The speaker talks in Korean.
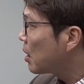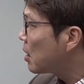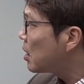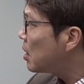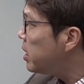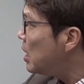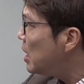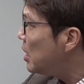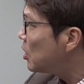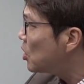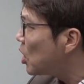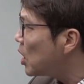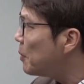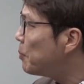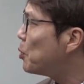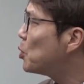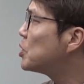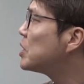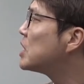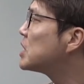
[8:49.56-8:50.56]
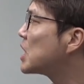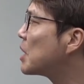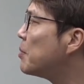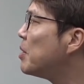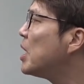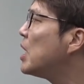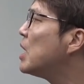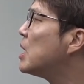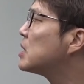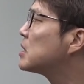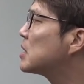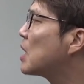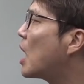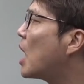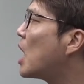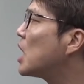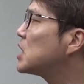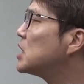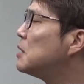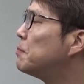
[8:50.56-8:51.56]
클린턴에 표시한 사람이
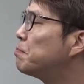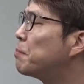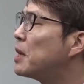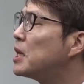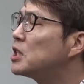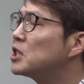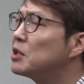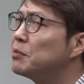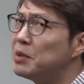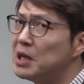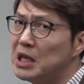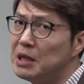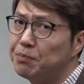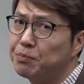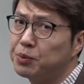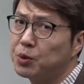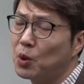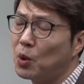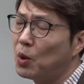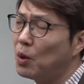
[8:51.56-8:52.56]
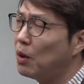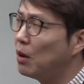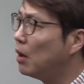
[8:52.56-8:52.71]
48.2%,